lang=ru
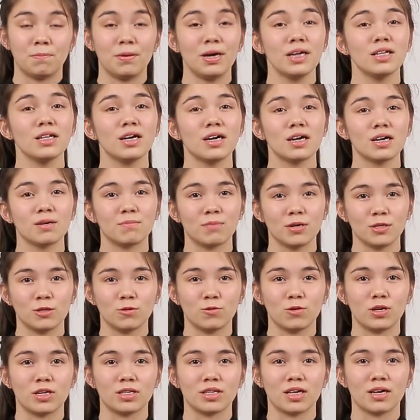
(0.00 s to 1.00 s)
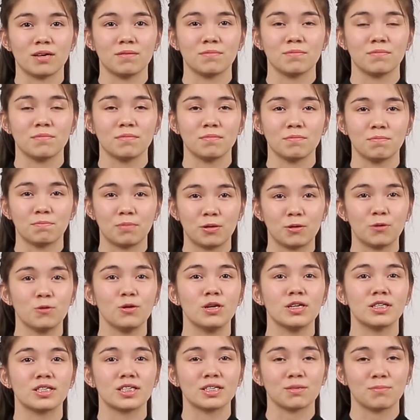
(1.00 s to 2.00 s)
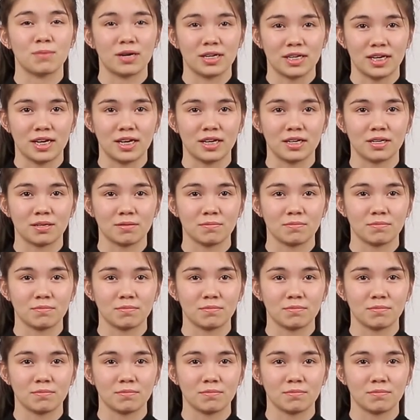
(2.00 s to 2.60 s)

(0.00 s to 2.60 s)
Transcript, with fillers: Белла Ахмадулина. По улице моей.